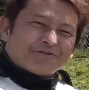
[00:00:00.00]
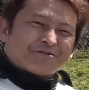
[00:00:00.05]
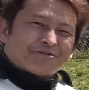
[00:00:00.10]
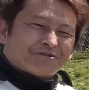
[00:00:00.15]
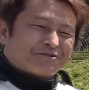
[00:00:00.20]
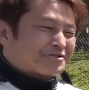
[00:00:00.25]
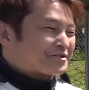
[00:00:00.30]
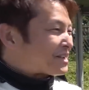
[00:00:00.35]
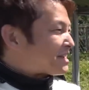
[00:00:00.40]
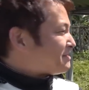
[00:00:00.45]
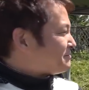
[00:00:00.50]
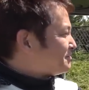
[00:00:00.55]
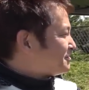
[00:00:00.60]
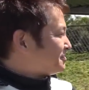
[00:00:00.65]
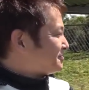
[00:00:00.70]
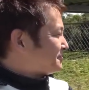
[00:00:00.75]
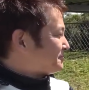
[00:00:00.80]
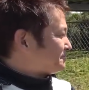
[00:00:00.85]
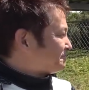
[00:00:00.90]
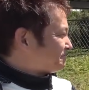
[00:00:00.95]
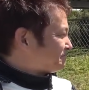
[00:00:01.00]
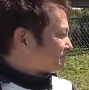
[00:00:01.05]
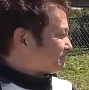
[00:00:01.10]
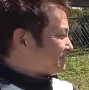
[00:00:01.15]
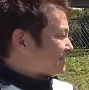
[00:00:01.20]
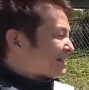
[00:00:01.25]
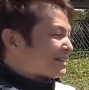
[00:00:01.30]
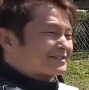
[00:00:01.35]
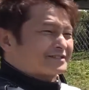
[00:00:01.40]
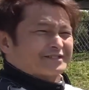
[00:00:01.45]
音号のタイム
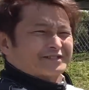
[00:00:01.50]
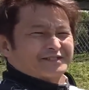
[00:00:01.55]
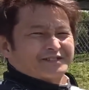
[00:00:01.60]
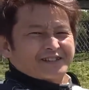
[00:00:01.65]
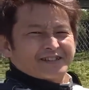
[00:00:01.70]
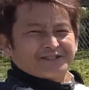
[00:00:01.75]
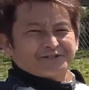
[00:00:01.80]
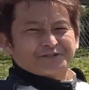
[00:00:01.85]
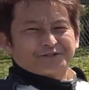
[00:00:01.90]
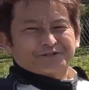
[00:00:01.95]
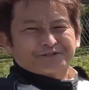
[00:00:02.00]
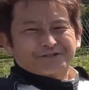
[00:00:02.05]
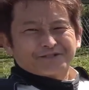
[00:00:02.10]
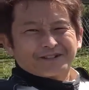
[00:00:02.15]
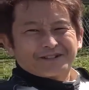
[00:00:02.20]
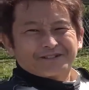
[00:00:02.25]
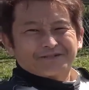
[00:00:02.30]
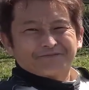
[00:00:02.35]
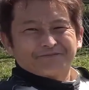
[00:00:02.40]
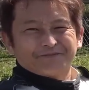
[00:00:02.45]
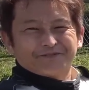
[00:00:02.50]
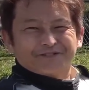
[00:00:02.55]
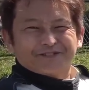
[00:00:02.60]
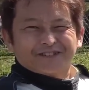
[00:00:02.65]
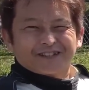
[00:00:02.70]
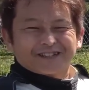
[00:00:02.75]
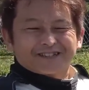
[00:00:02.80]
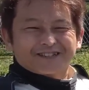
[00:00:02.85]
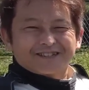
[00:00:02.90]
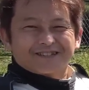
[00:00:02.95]
やっつけることは
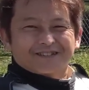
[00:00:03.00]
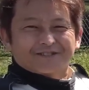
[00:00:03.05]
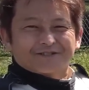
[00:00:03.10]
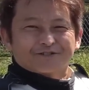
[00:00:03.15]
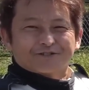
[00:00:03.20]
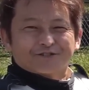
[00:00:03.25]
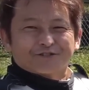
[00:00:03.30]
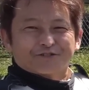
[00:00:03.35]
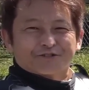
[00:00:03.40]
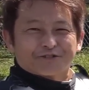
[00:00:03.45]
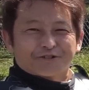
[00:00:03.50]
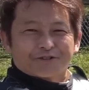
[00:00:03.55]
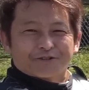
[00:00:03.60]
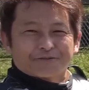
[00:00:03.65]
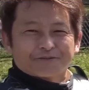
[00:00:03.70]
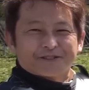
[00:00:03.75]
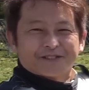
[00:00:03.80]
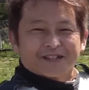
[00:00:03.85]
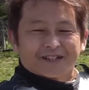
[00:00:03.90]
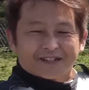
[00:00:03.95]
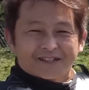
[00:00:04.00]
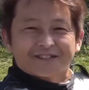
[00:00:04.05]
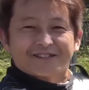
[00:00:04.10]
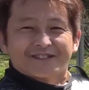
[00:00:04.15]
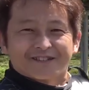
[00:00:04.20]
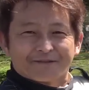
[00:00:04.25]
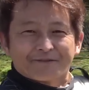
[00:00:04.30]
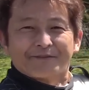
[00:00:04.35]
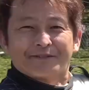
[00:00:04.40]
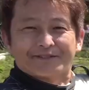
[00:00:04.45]
難しいけどちょっと
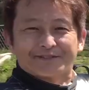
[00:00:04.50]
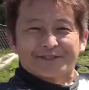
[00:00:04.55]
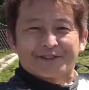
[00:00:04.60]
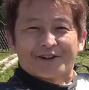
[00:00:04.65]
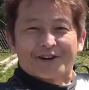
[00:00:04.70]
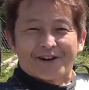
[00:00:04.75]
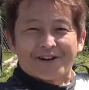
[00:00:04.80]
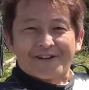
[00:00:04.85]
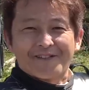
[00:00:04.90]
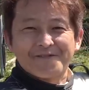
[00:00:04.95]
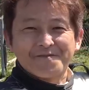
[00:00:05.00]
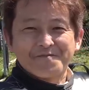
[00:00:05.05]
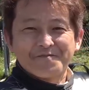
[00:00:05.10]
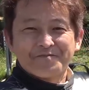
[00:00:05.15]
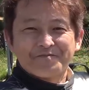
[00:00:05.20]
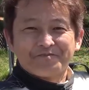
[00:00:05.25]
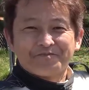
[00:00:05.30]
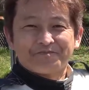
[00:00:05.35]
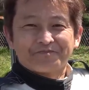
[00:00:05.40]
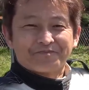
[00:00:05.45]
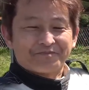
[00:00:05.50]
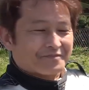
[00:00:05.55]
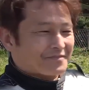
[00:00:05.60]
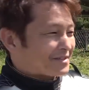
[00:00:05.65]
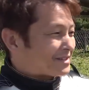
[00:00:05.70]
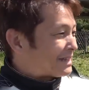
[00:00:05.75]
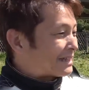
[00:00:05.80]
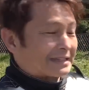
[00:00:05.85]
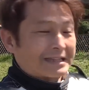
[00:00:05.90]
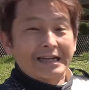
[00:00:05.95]
チャレンジしてみますよは
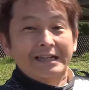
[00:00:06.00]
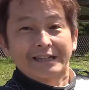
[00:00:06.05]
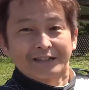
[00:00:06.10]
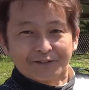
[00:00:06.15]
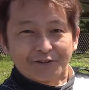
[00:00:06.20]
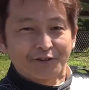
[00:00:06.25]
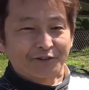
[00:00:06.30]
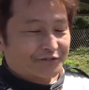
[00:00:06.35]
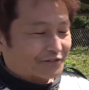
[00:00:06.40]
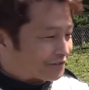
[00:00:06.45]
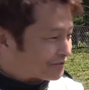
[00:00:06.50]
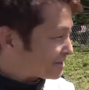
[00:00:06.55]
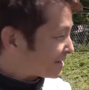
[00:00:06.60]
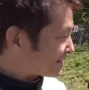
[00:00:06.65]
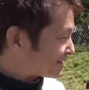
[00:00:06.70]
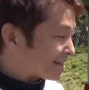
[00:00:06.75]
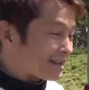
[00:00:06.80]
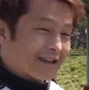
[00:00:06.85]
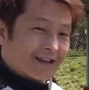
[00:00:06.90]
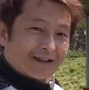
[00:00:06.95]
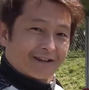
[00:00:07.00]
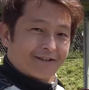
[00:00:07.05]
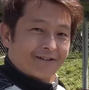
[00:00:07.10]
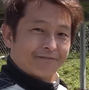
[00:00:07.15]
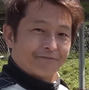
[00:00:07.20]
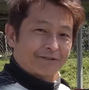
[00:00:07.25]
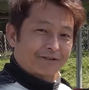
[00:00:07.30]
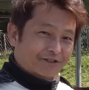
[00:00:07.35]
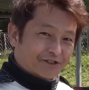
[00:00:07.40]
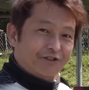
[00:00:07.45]
いいやだけどそんなんね、
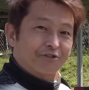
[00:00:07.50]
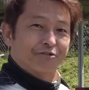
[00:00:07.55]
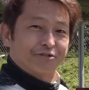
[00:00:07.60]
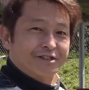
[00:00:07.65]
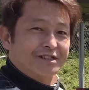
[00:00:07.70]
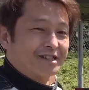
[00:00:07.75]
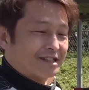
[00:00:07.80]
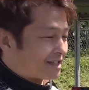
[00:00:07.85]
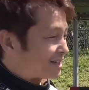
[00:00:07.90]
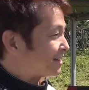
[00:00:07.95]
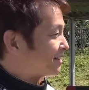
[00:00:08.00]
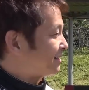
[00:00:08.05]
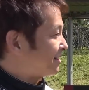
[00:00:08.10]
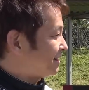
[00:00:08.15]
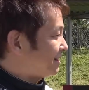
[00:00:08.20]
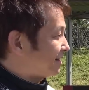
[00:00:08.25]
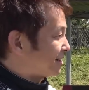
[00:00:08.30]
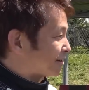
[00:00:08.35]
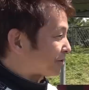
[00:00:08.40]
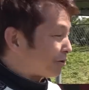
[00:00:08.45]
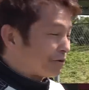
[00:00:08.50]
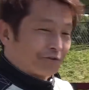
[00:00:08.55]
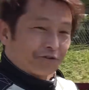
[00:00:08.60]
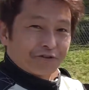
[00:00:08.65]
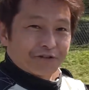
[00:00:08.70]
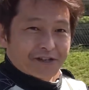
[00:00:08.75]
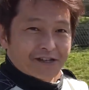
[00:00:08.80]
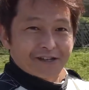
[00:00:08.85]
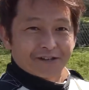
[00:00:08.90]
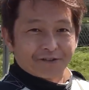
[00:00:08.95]
まあ、正直こ
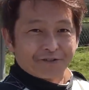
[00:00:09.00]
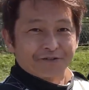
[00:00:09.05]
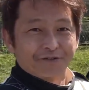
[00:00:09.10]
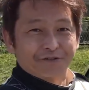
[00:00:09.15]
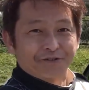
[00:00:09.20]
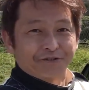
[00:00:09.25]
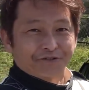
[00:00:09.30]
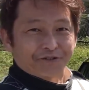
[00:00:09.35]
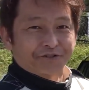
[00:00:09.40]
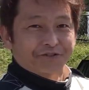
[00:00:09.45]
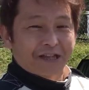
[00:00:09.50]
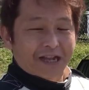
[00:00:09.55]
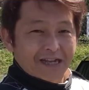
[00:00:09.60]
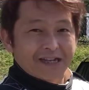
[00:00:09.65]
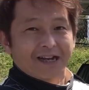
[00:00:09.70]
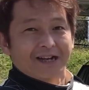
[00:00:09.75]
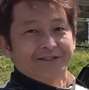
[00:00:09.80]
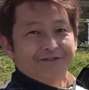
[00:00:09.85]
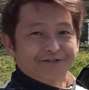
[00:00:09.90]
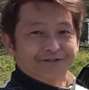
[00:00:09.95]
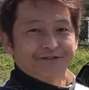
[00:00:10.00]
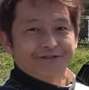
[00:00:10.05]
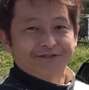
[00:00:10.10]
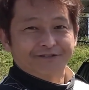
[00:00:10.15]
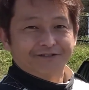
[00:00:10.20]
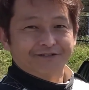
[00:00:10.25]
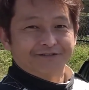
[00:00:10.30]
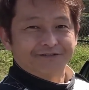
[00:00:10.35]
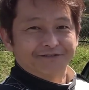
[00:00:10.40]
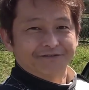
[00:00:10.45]
の A45 とタイ張る
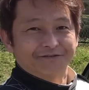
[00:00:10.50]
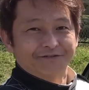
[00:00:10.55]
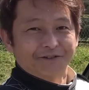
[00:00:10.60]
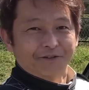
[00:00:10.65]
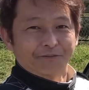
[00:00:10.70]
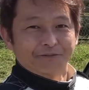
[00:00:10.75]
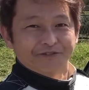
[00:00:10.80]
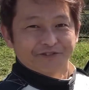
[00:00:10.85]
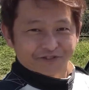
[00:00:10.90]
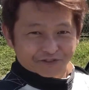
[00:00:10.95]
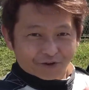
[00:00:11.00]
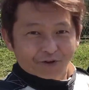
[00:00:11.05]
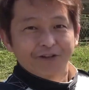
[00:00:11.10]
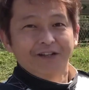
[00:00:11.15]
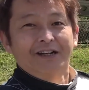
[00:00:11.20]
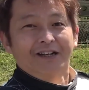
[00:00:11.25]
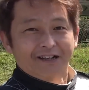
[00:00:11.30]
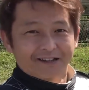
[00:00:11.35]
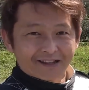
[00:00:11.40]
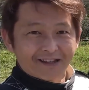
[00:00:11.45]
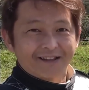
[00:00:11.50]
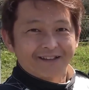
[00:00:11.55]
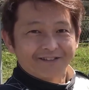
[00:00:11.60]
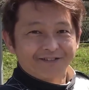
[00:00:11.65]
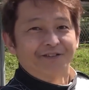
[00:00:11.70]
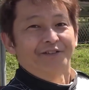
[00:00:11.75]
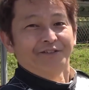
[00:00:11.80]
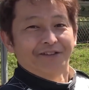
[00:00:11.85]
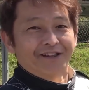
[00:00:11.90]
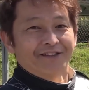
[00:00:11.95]
のもすごいからね
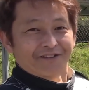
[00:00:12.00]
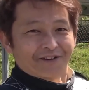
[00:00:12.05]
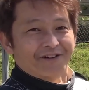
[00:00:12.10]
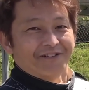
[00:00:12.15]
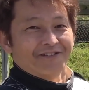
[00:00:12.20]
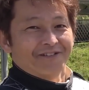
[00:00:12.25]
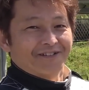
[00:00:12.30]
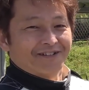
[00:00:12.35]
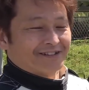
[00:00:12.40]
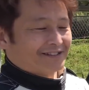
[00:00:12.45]
そんなの